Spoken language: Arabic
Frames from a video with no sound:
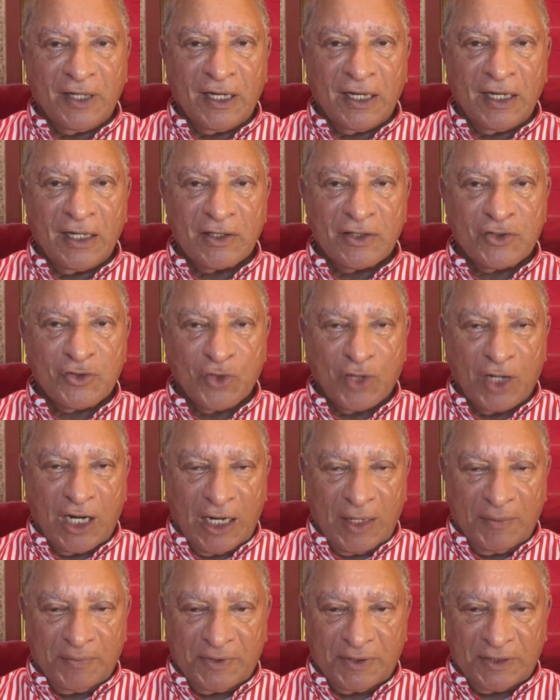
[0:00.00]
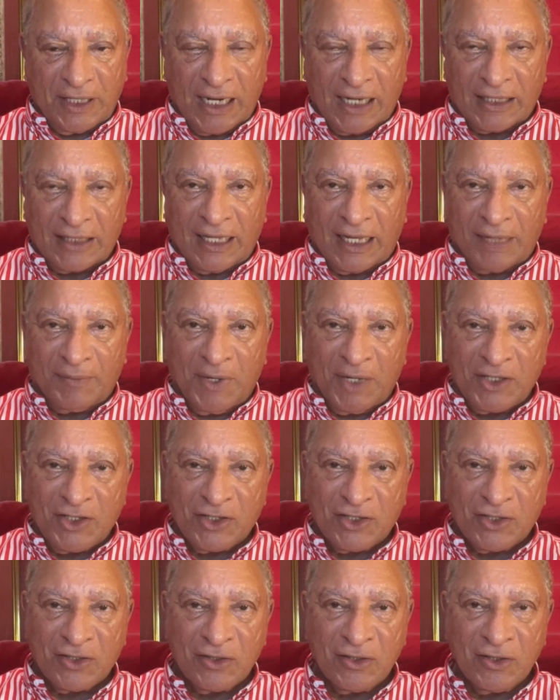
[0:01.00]
الصوره اللي بتتعرض عن
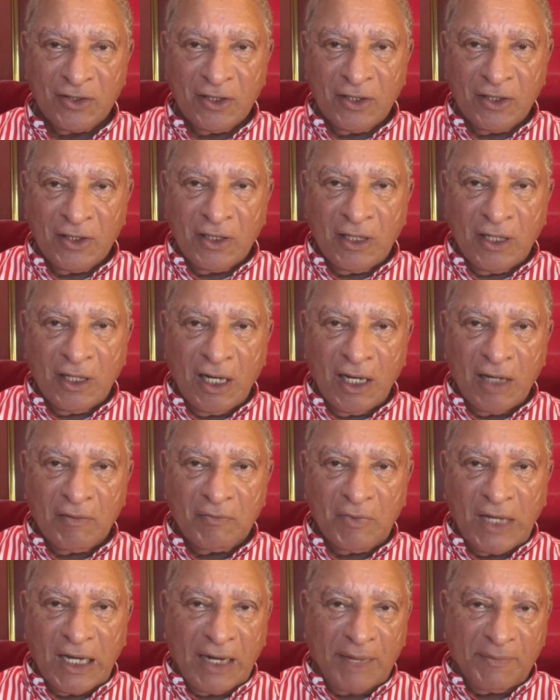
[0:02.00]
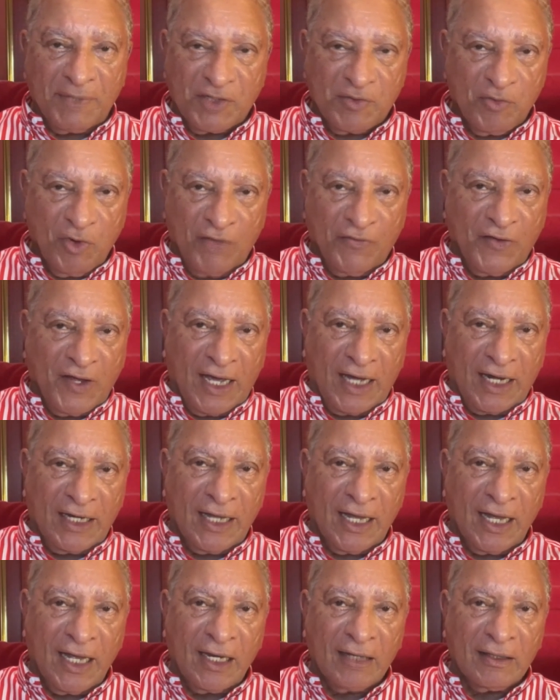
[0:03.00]
مصر آه، انا مش موافق
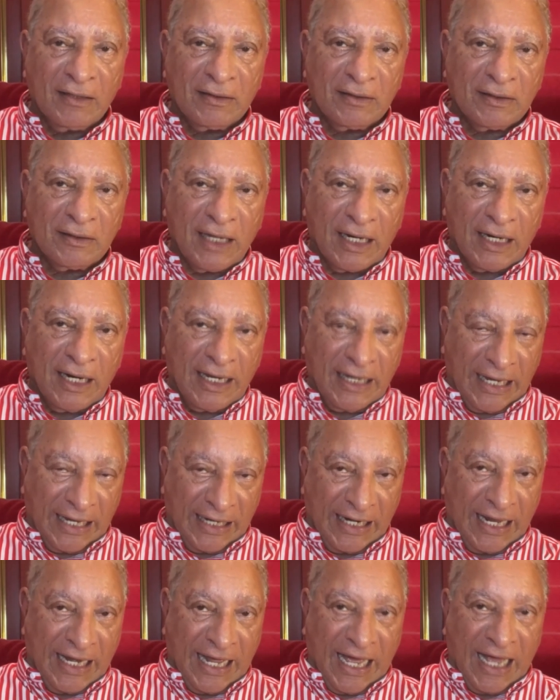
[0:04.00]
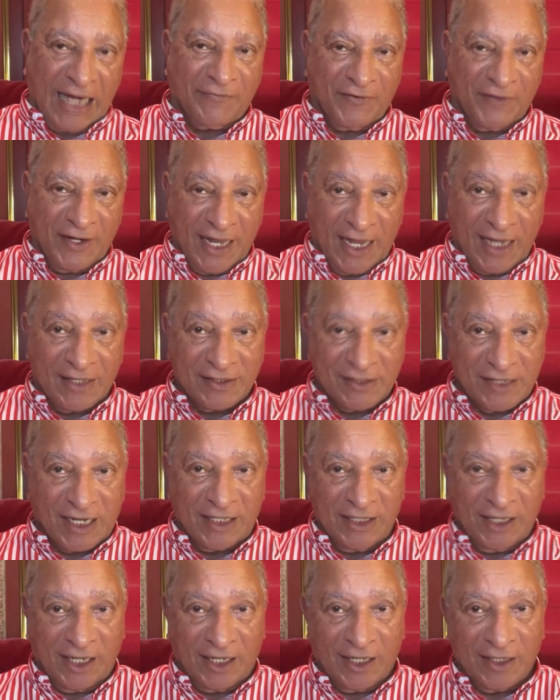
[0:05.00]
عليها يعني انا عارف انها
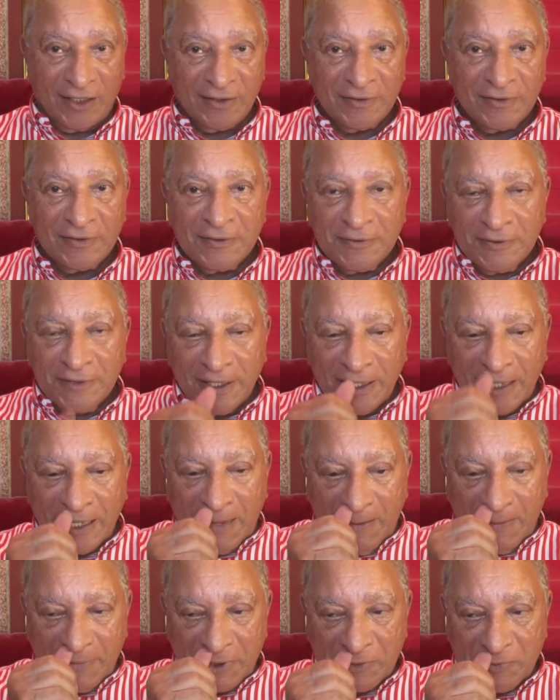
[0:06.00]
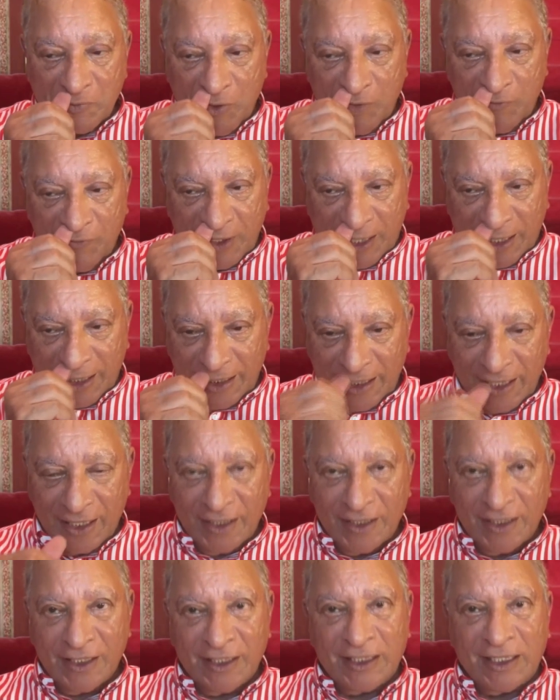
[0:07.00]
صحيحه انما مش موافق عليها
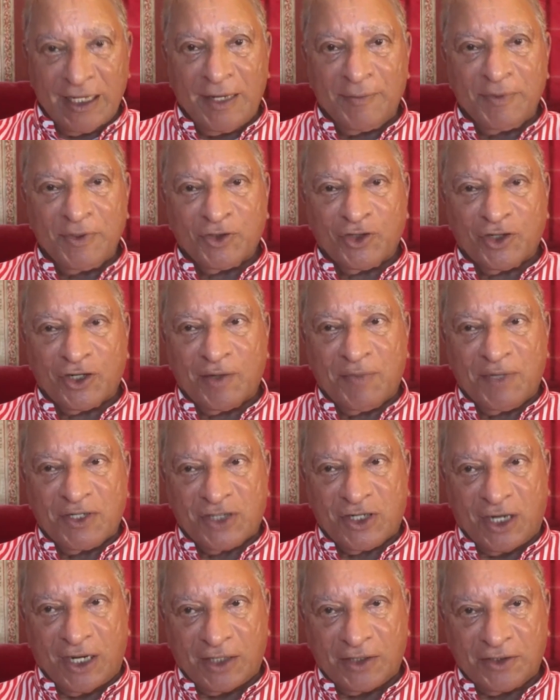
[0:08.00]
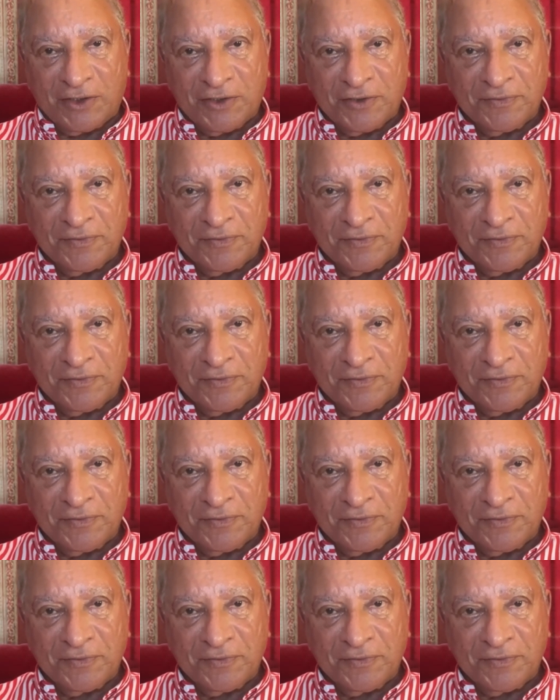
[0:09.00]
لان ده بيضر مصر اكتر